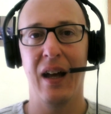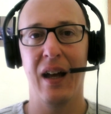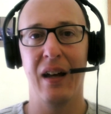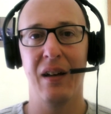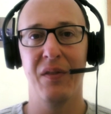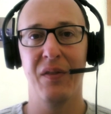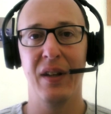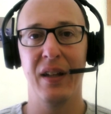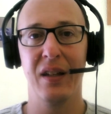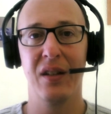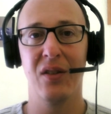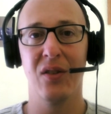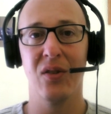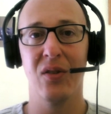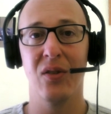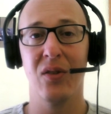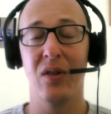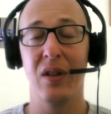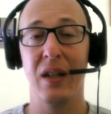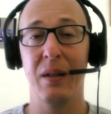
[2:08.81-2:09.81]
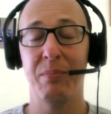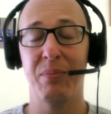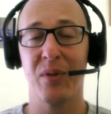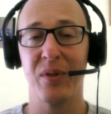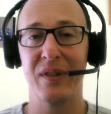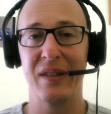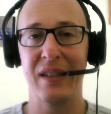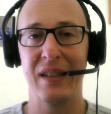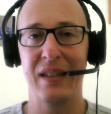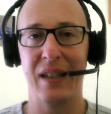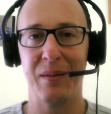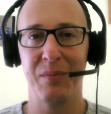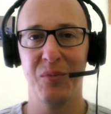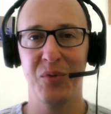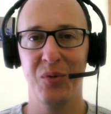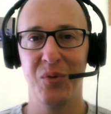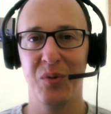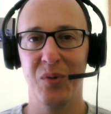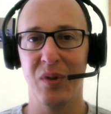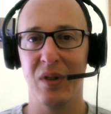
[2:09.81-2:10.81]
avec les pensées
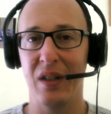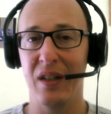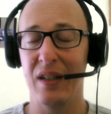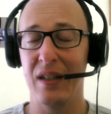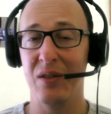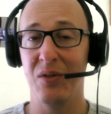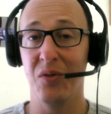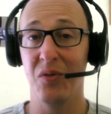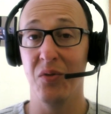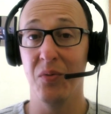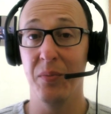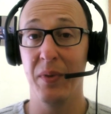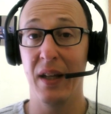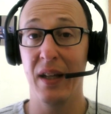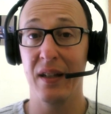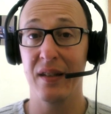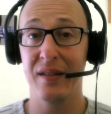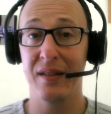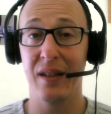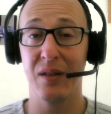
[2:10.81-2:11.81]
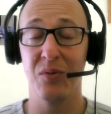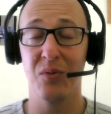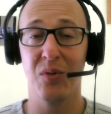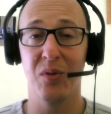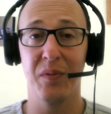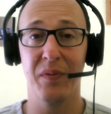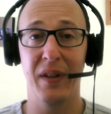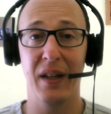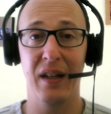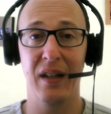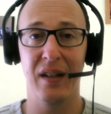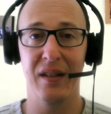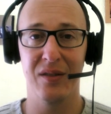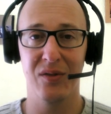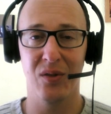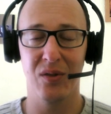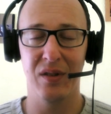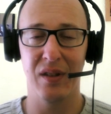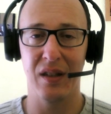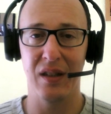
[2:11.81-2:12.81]
d'amour et de lumière, ça nous revient
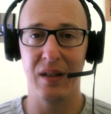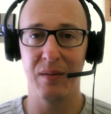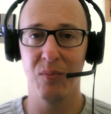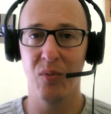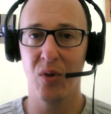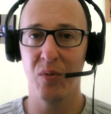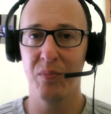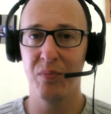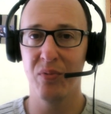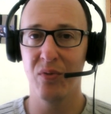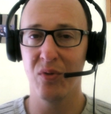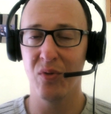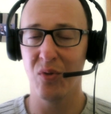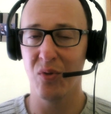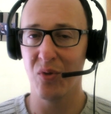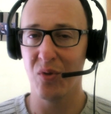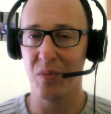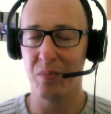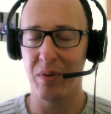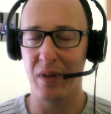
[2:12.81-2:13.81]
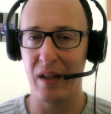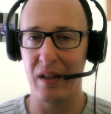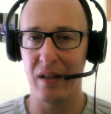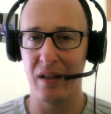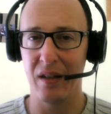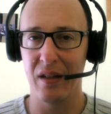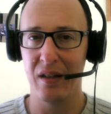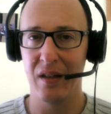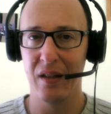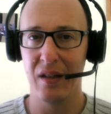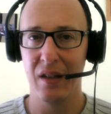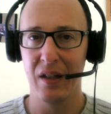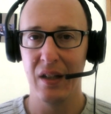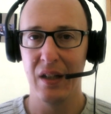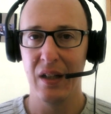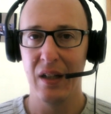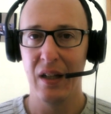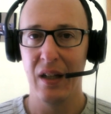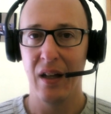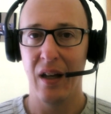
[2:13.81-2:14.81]
instantanément pour qu'on comprenne.
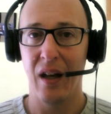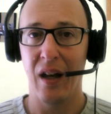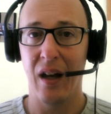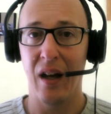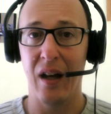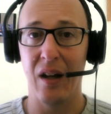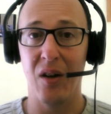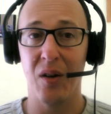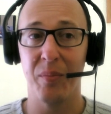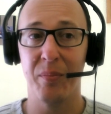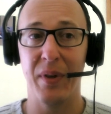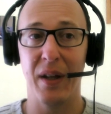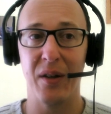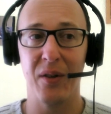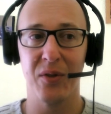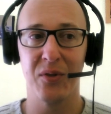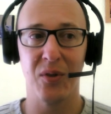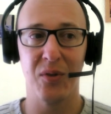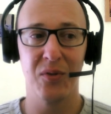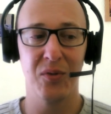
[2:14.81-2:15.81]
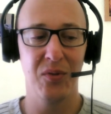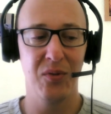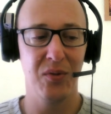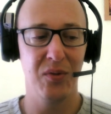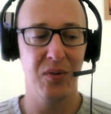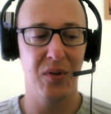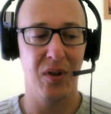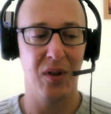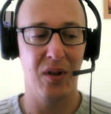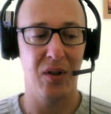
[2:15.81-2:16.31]
Alors bien entendu,